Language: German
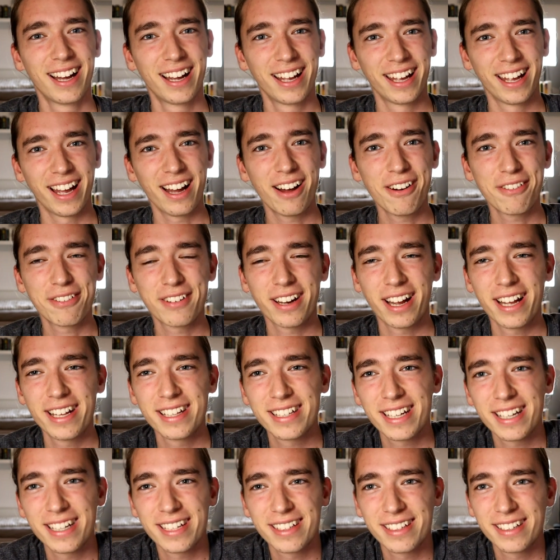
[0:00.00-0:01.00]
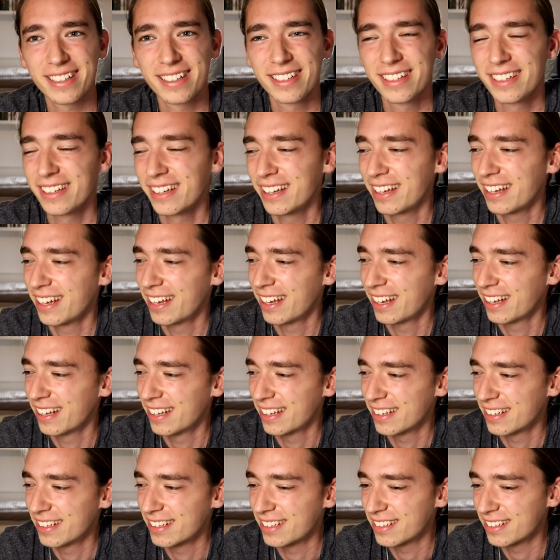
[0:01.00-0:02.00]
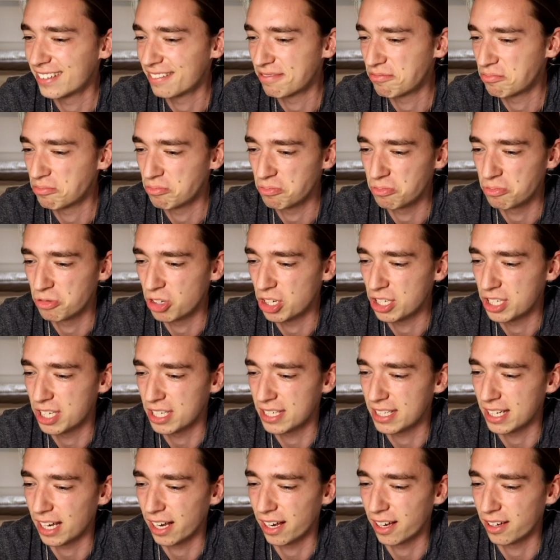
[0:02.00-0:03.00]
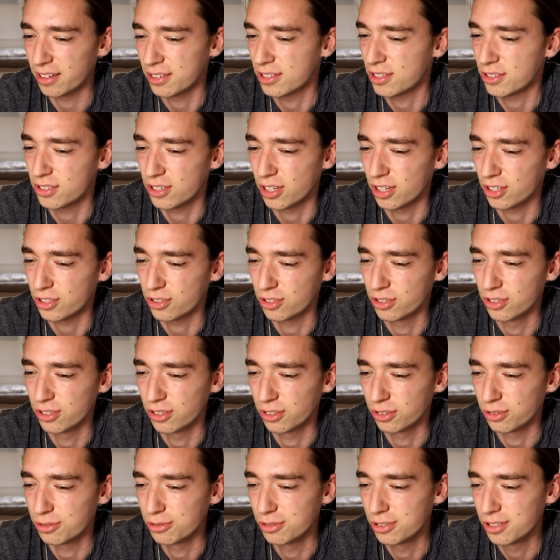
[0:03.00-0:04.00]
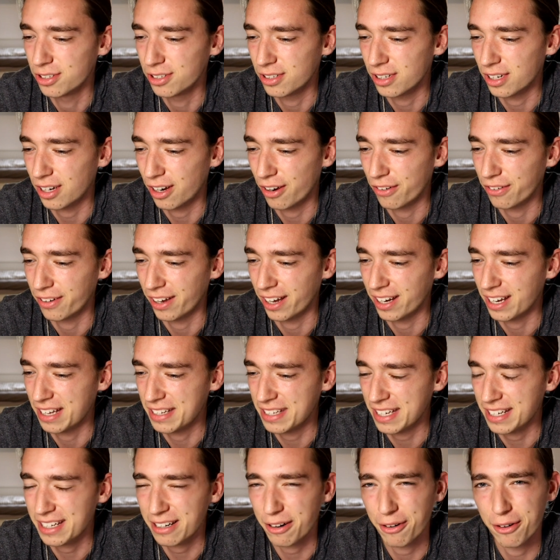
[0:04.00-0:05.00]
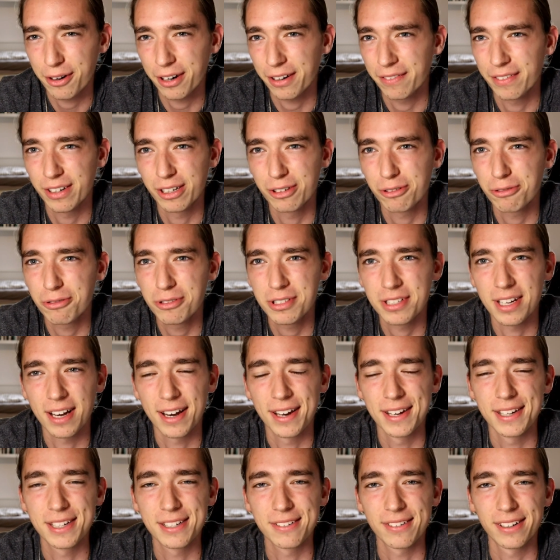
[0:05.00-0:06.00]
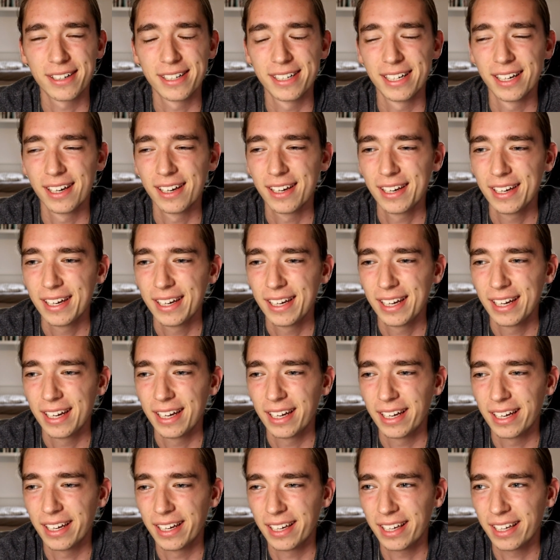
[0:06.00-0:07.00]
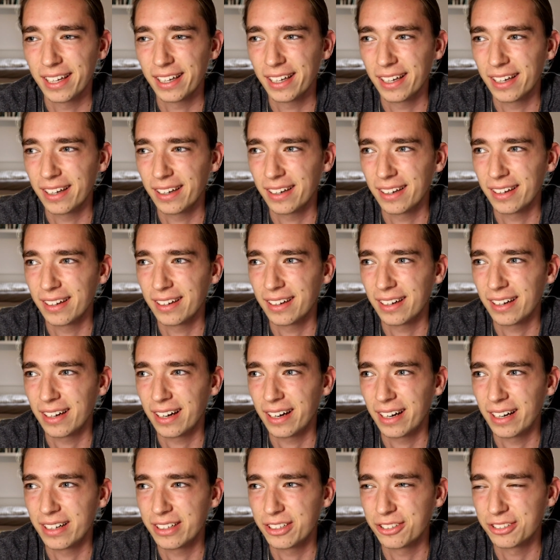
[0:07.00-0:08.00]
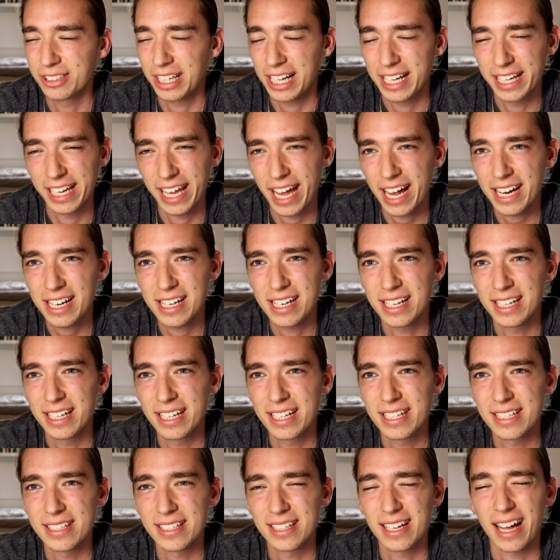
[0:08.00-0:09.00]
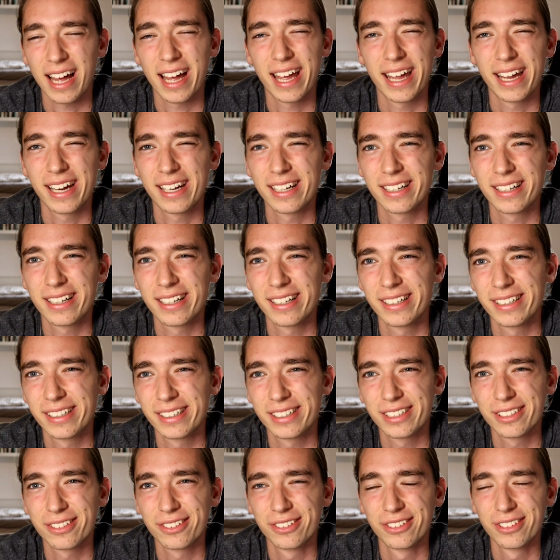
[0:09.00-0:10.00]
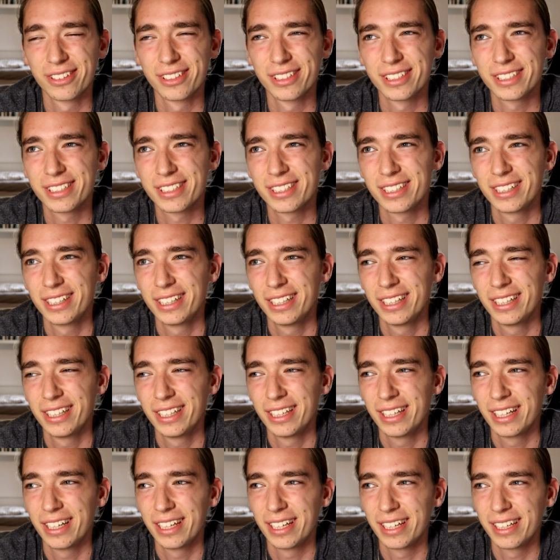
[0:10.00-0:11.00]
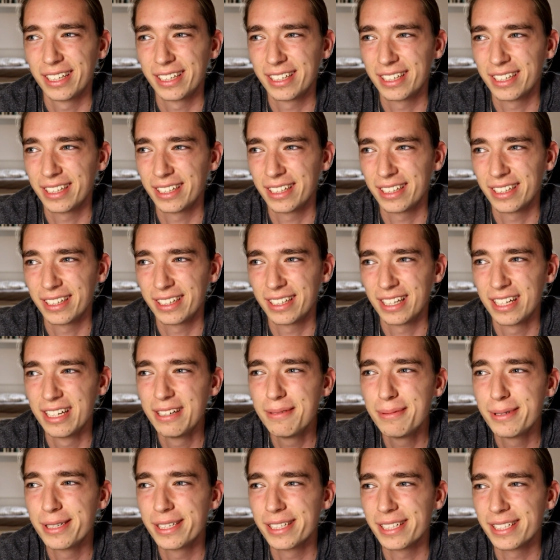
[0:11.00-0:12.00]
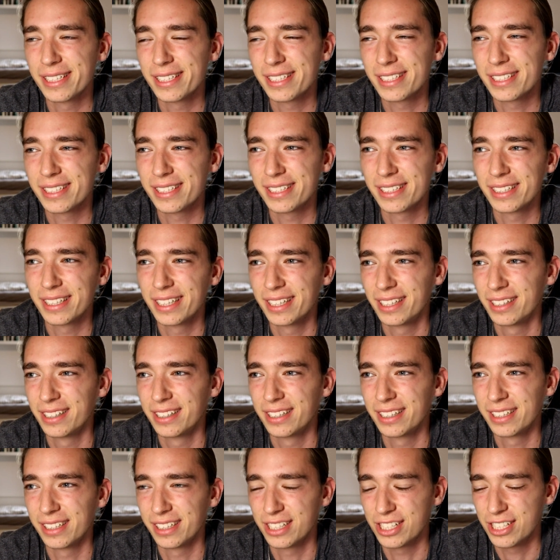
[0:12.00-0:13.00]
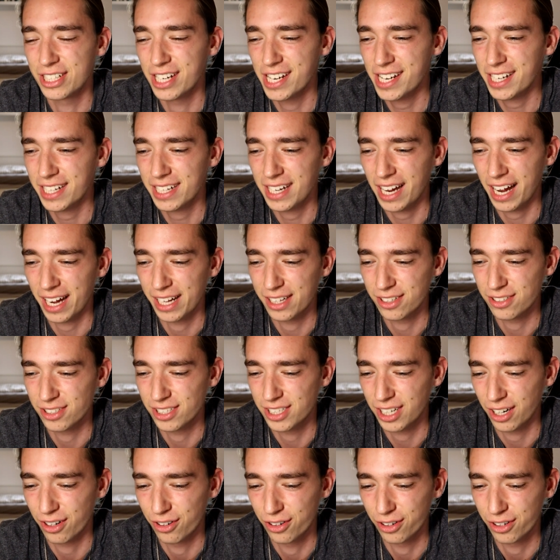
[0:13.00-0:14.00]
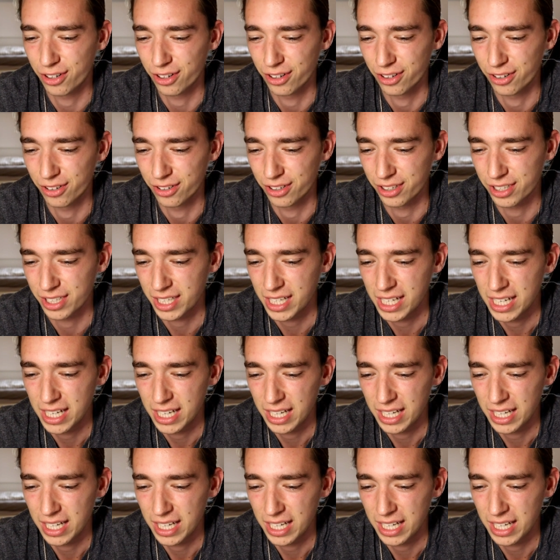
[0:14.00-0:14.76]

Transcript: ja, auf der einen Seite ist es ja, ist es ja schön und gut, auf der anderen Seite auch irgendwie gruselig, weil ich total gerne lese eigentlich und ich, ich liebe das, in, in Geschichten einzutauchen und